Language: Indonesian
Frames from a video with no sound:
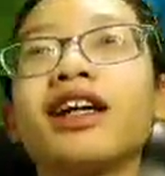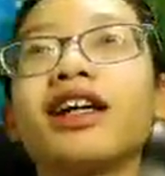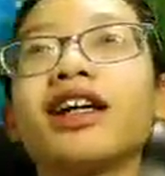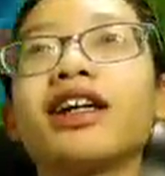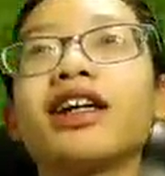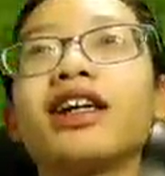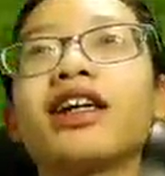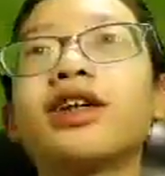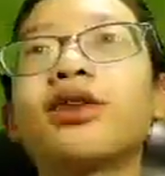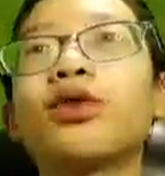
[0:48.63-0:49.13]

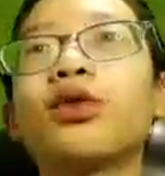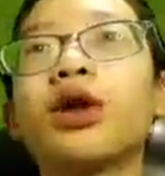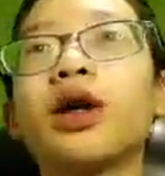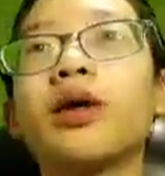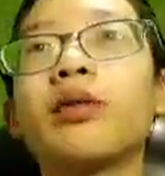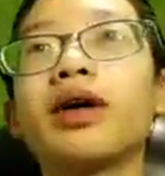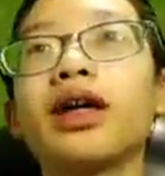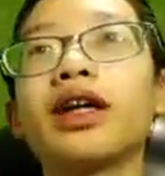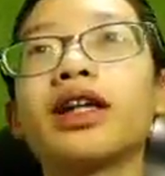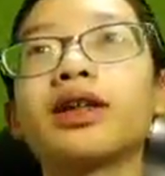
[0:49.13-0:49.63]

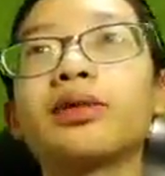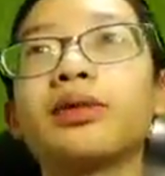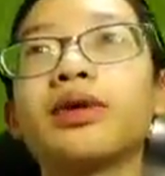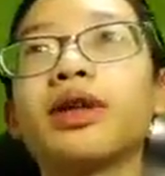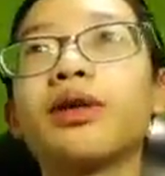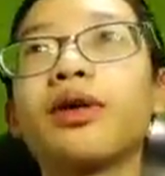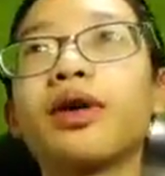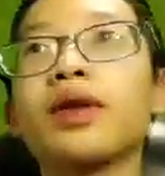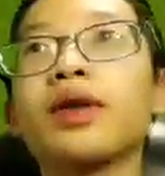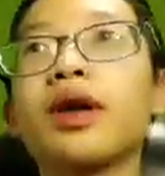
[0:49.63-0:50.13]
uh, main
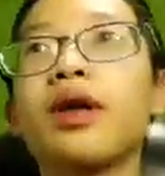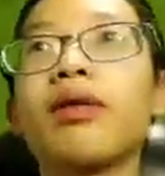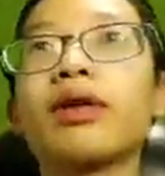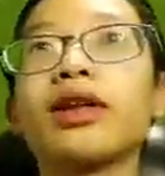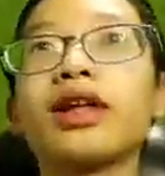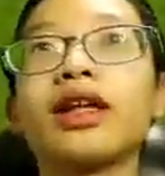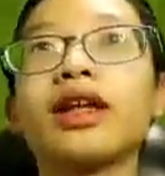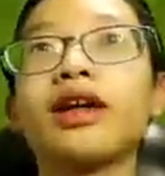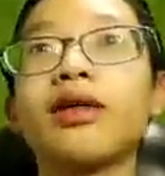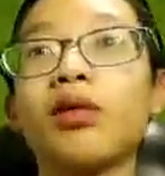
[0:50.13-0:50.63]
sebenarnya waktu awal
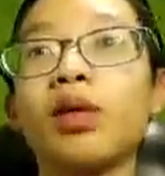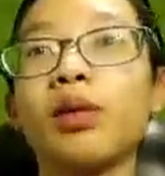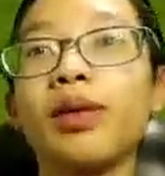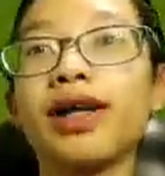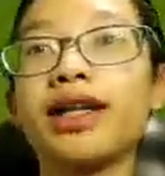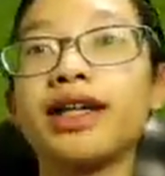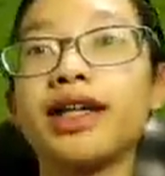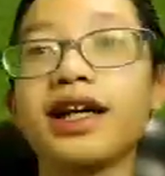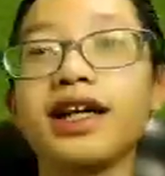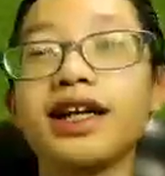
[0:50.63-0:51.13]
tadi aku mau
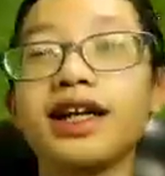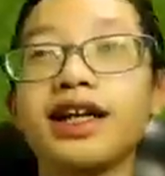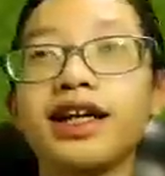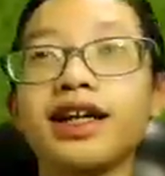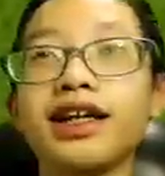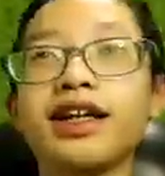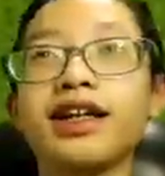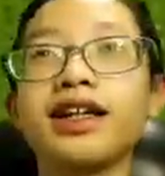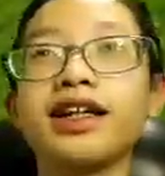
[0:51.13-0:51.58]
main karena